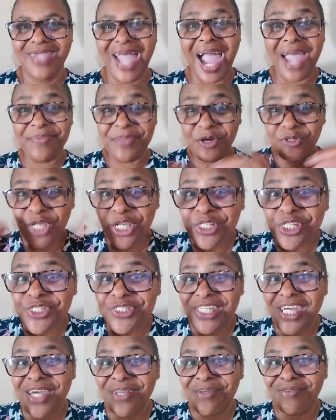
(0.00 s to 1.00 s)
Aí Deus está
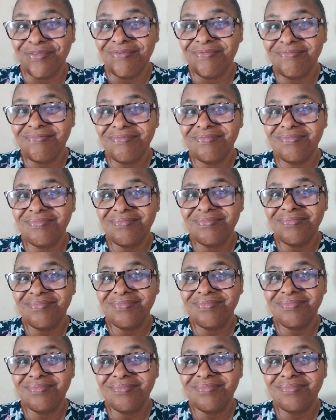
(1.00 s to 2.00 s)
dizendo:
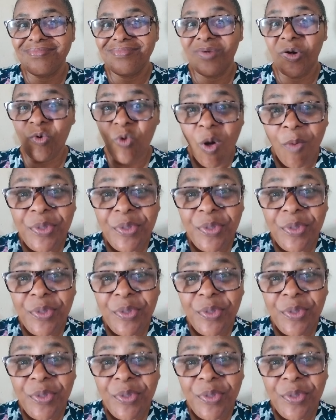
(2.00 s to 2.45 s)
o